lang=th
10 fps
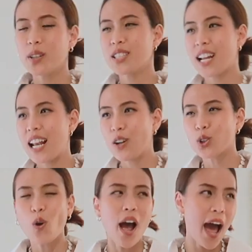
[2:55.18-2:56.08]
เพราะฉะนั้นเราก็
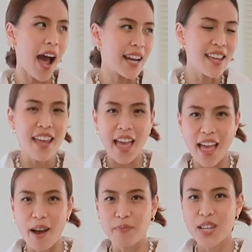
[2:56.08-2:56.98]
ต้องหาที่แอ
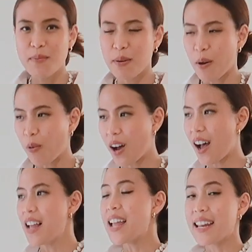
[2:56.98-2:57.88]
บที่มันแบบว่า
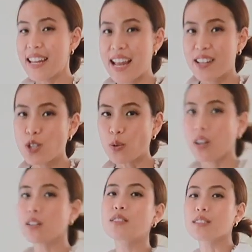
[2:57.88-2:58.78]
เนียนที่สุดก็คือ